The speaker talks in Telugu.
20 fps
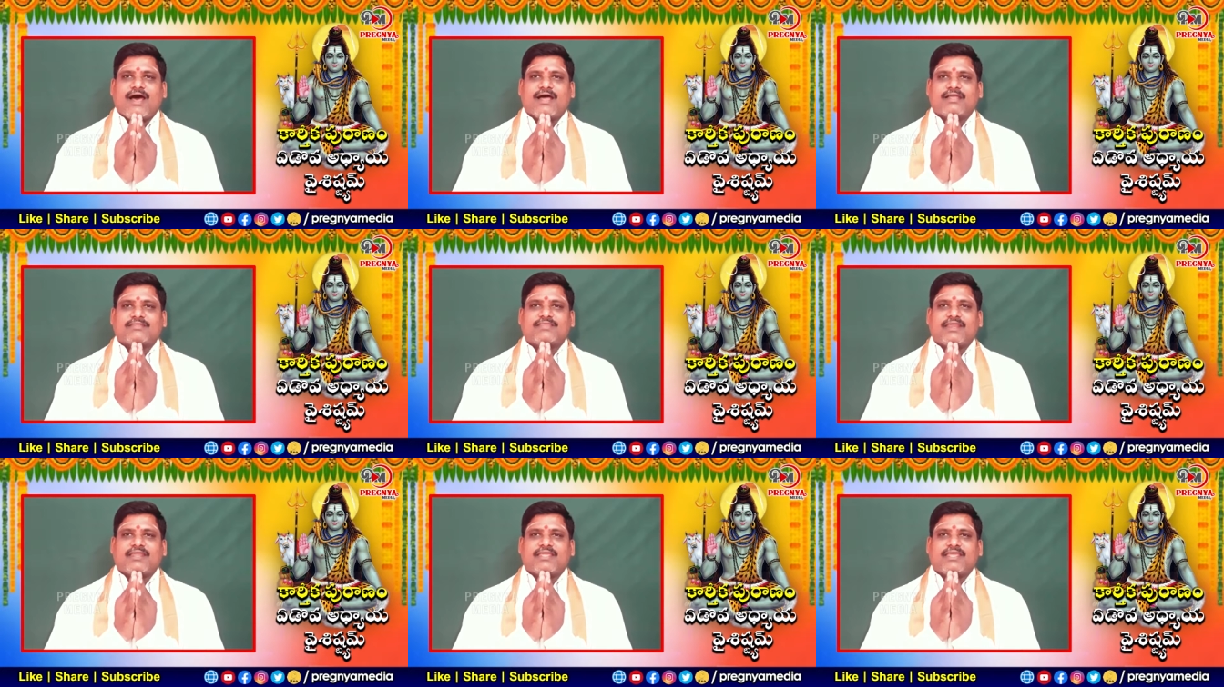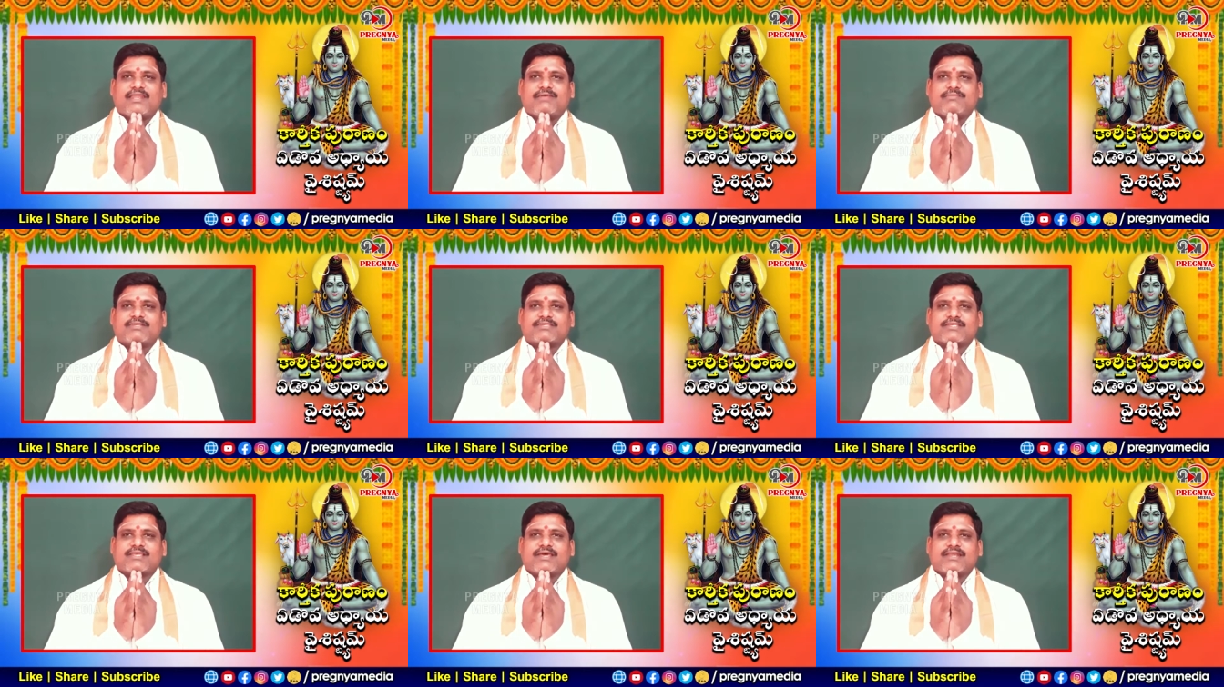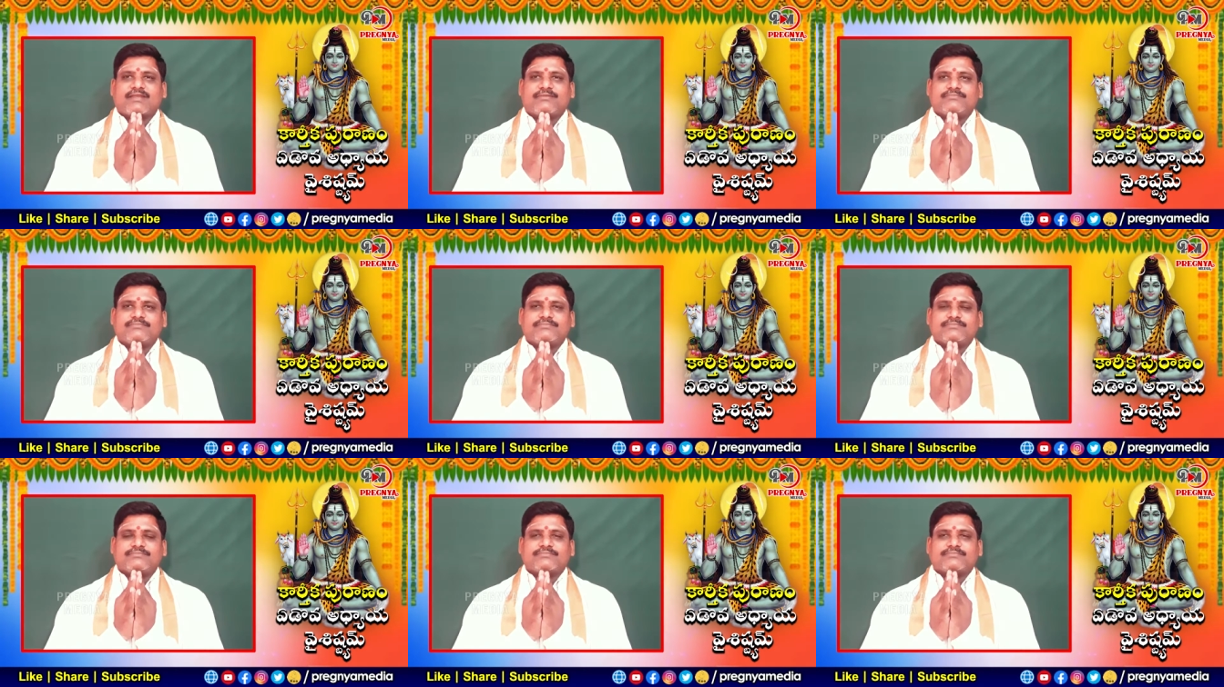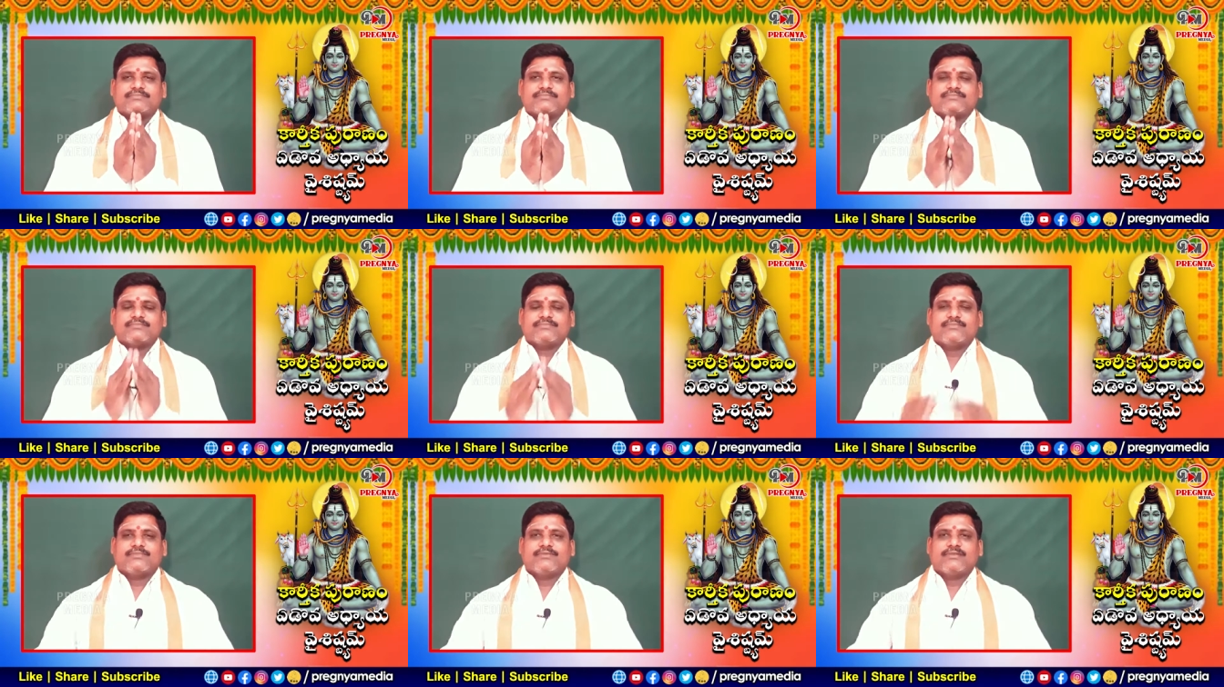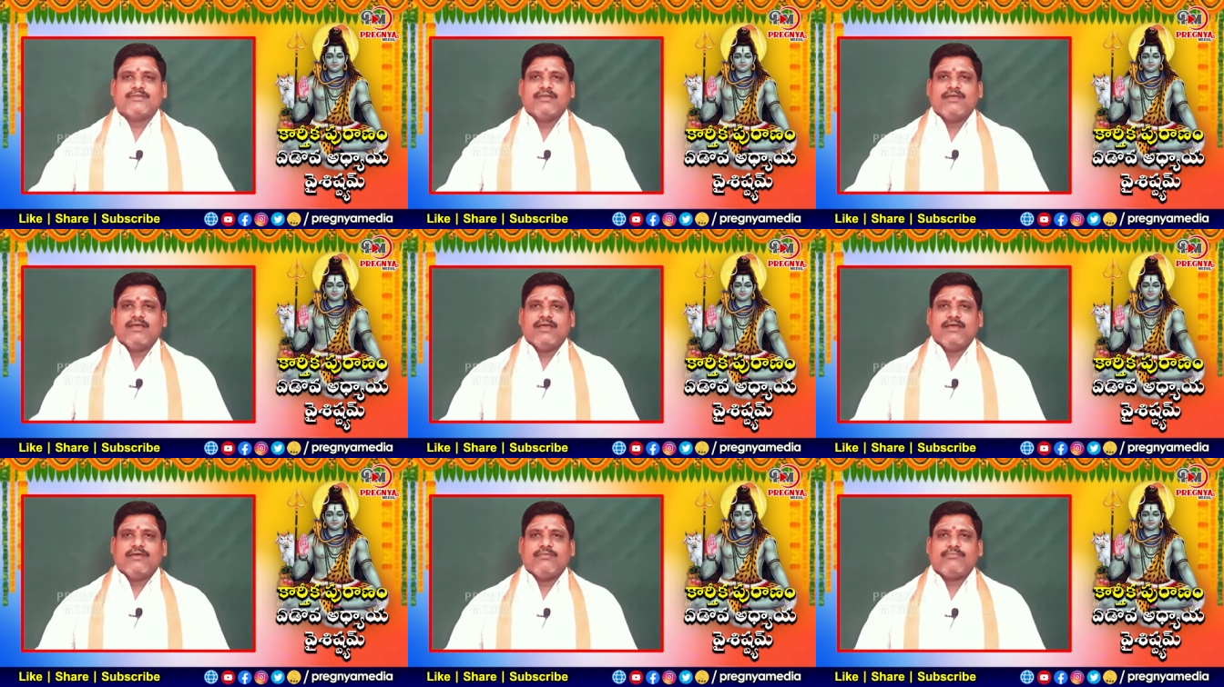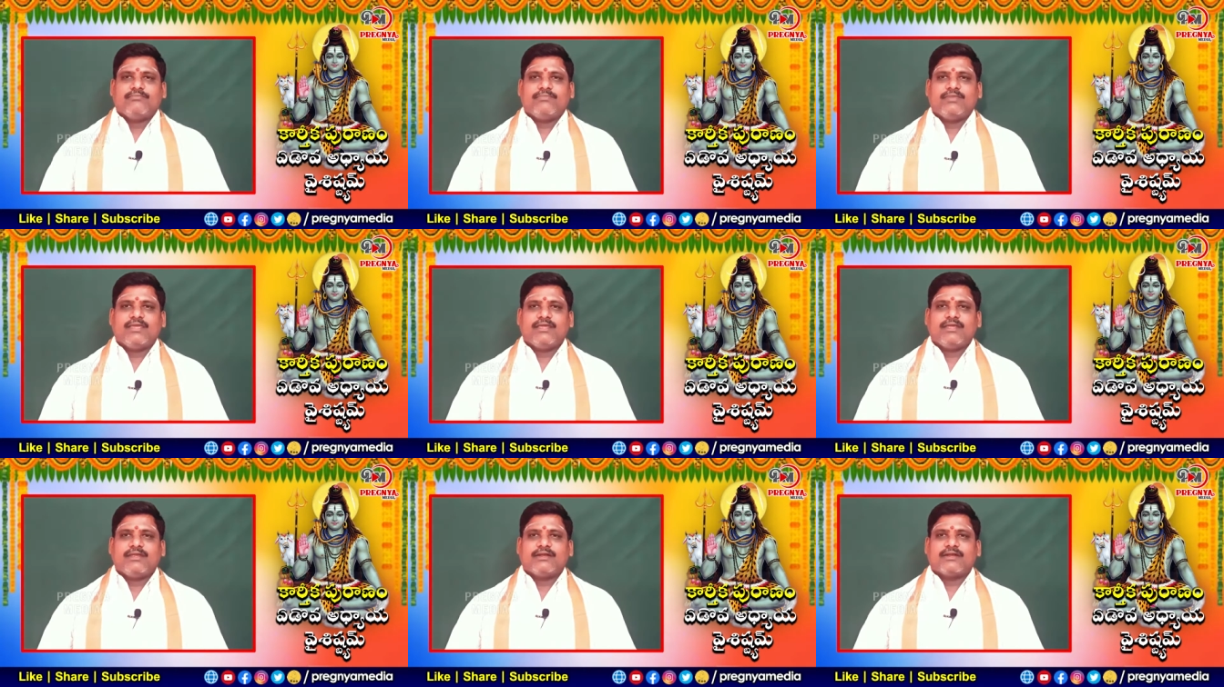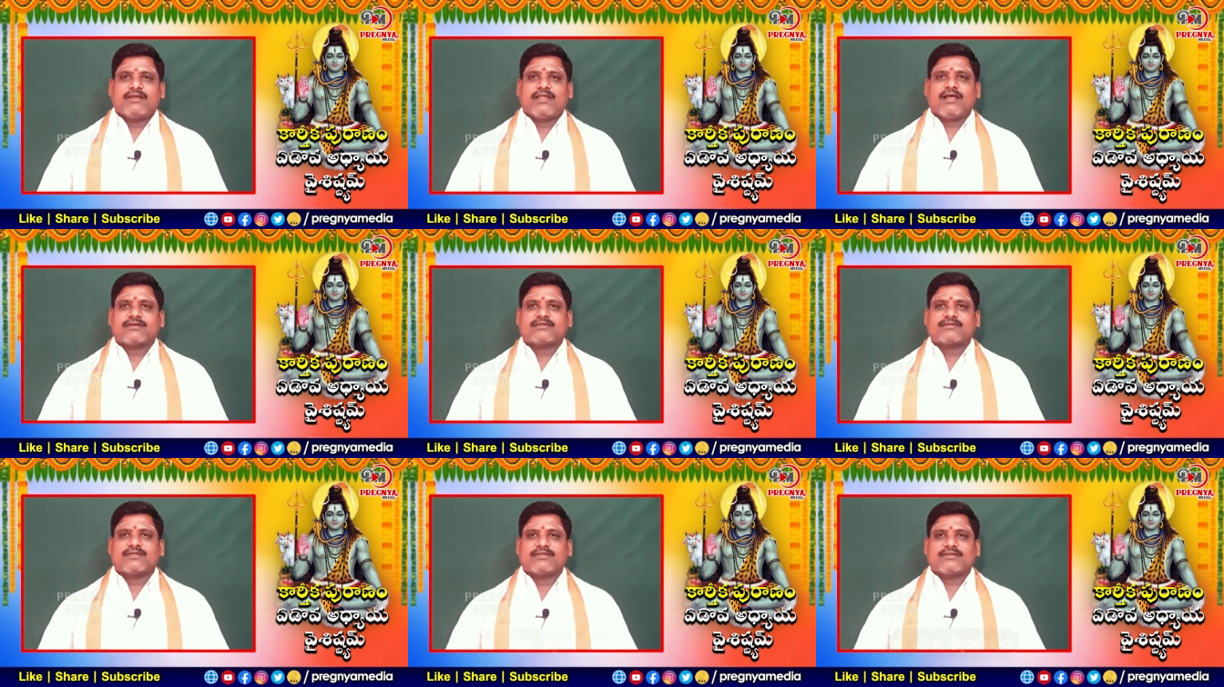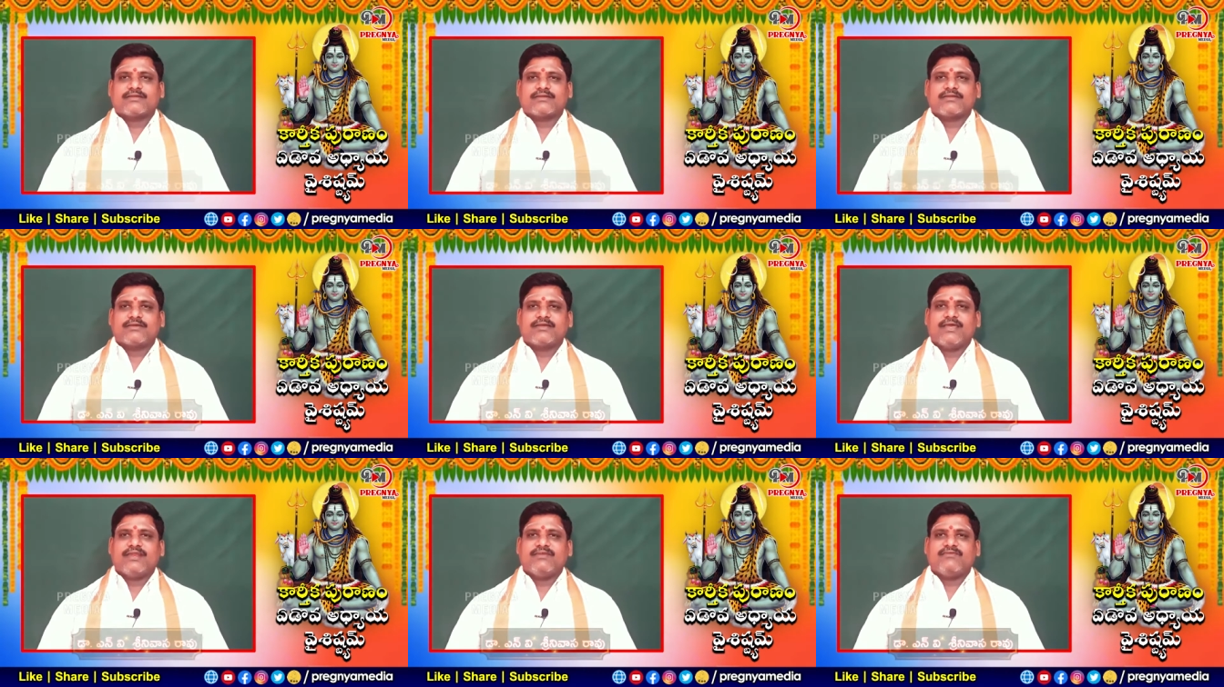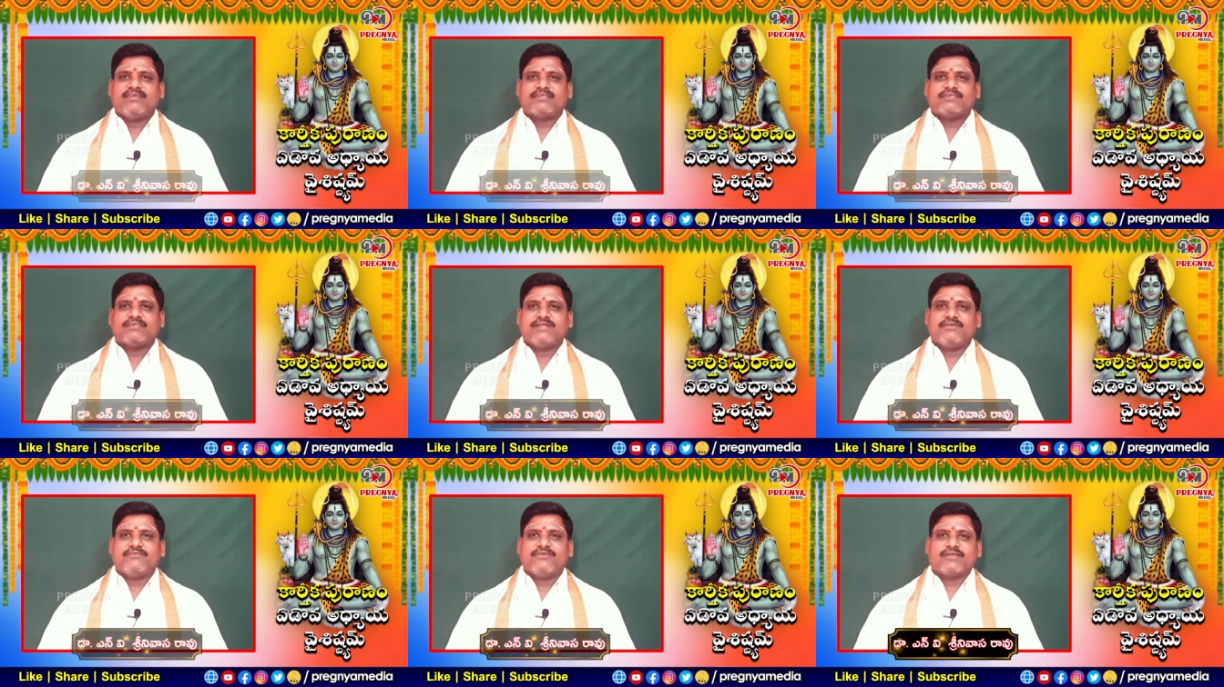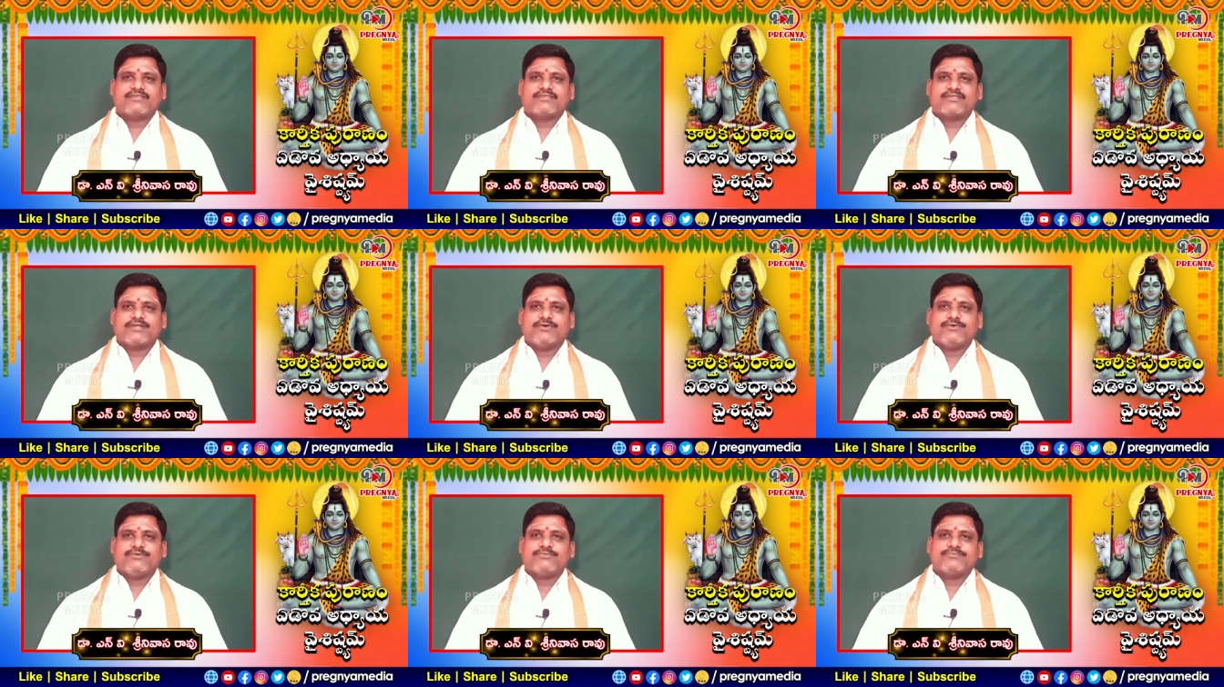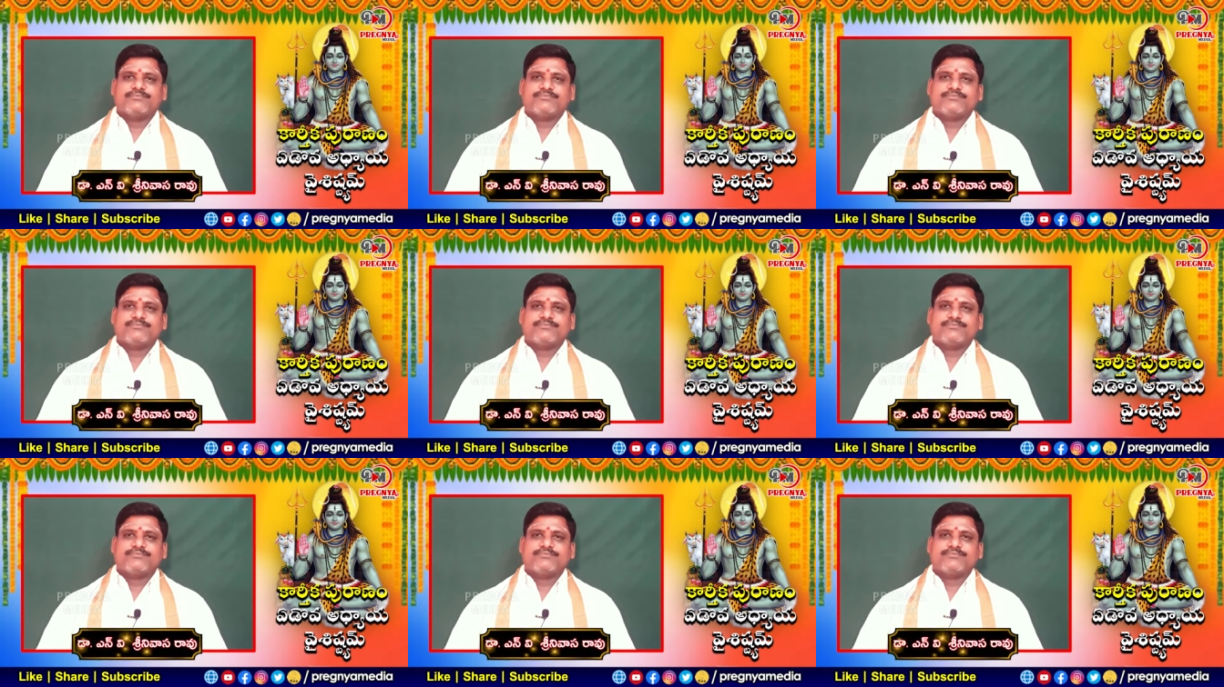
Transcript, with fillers: అందరికీ నమస్కారం మీ డాక్టర్ ఎన్వి శ్రీనివాసరావు